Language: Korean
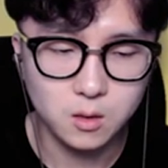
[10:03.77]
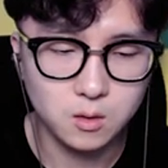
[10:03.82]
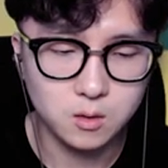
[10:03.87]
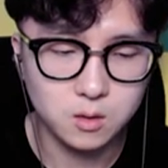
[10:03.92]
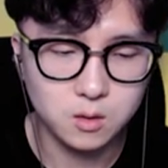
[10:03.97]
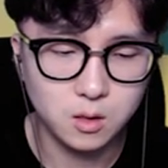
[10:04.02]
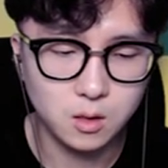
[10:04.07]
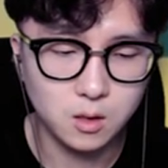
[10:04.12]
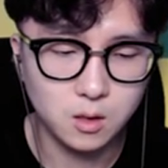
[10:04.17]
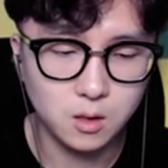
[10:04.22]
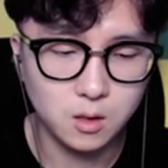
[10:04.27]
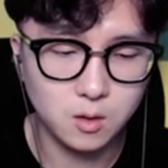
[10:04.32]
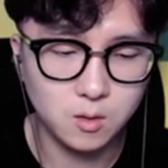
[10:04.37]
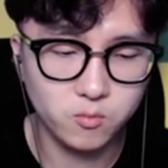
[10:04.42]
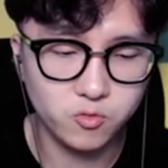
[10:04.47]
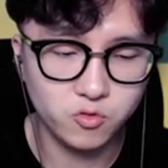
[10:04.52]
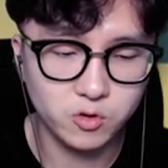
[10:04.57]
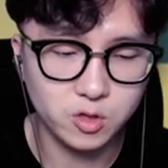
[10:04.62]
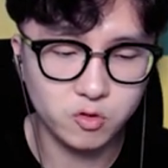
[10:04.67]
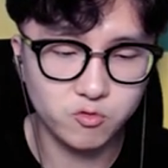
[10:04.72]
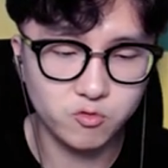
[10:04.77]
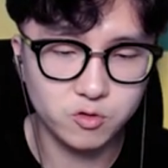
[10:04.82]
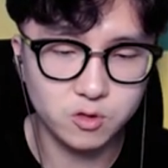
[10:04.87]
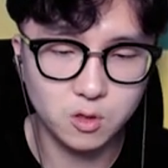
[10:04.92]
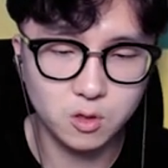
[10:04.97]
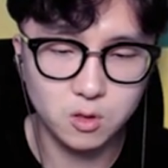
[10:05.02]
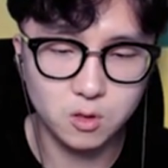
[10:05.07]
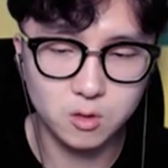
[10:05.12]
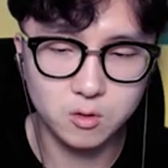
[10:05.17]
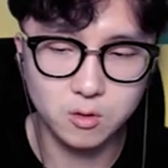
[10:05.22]
현재 무기
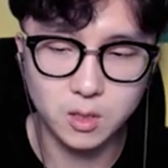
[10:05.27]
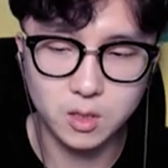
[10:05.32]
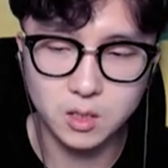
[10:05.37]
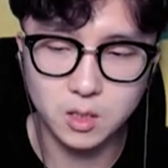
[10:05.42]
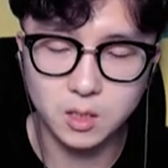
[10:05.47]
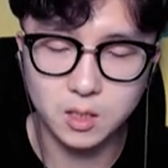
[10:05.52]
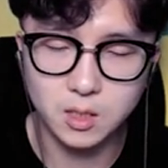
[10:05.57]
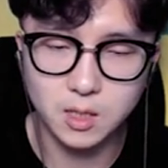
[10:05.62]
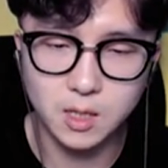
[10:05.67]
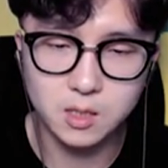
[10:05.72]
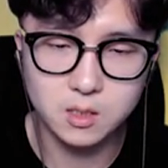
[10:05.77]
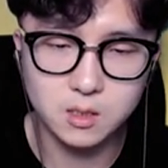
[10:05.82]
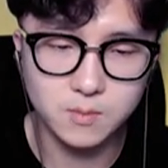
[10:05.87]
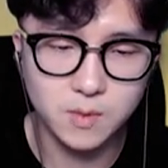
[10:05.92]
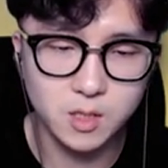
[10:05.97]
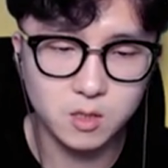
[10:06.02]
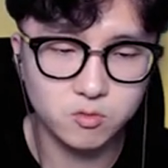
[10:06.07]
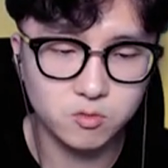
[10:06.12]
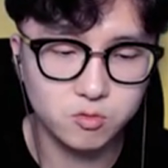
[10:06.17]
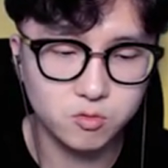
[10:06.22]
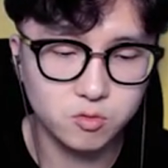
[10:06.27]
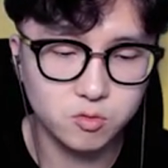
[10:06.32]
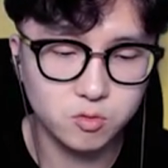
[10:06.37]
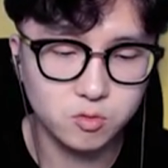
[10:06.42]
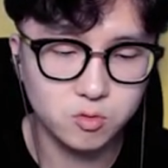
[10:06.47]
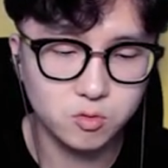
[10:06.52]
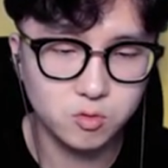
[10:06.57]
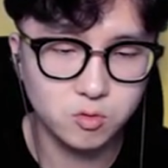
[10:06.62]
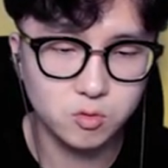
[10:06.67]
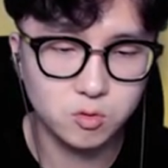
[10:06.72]
구성 굉장히 깔끔하고
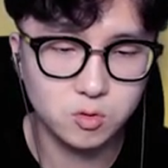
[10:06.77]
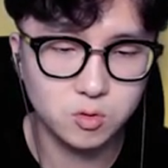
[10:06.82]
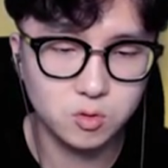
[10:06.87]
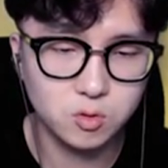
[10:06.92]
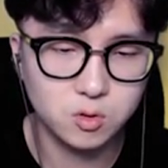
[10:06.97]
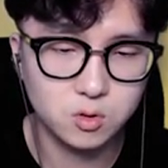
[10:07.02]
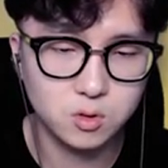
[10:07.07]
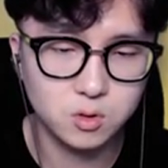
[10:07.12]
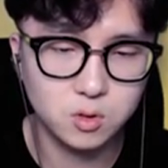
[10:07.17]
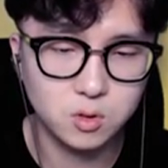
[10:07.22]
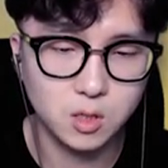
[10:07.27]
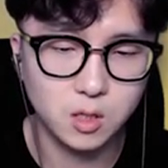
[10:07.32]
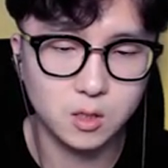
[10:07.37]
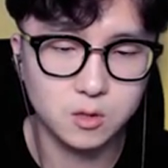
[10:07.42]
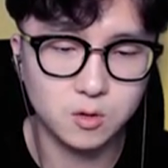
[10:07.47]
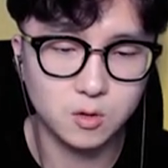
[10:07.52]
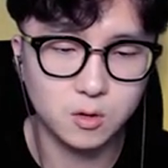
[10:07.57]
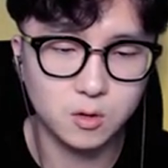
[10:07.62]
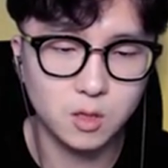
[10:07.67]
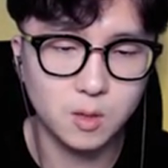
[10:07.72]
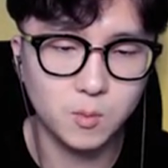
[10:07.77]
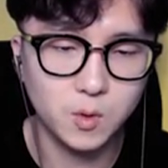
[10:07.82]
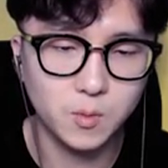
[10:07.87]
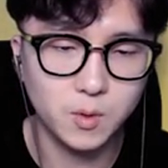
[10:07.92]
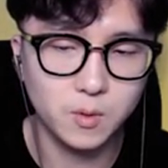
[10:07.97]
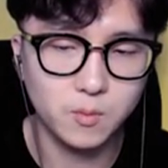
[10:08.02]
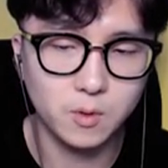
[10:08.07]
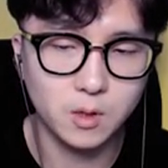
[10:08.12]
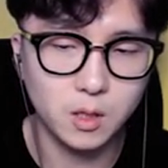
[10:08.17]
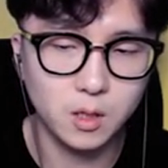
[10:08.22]
자 저격 한번
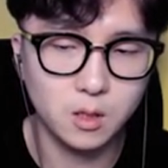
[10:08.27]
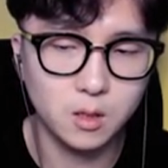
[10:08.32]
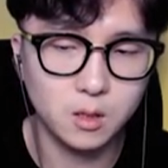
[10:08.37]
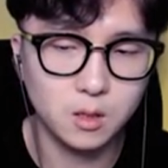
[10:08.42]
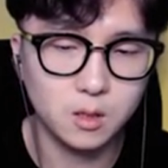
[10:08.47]
해볼까?